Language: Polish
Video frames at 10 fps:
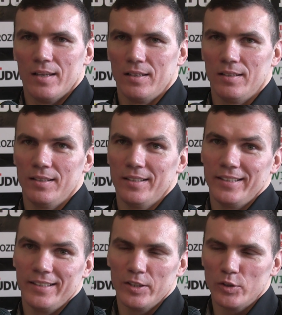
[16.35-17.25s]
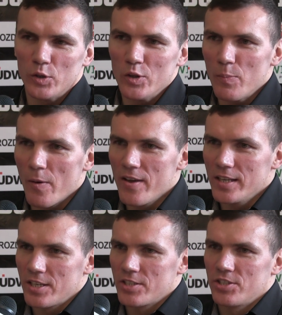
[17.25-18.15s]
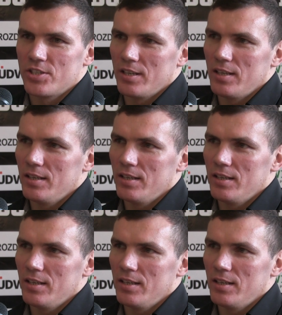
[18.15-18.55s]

E, no trudno powiedzieć. E,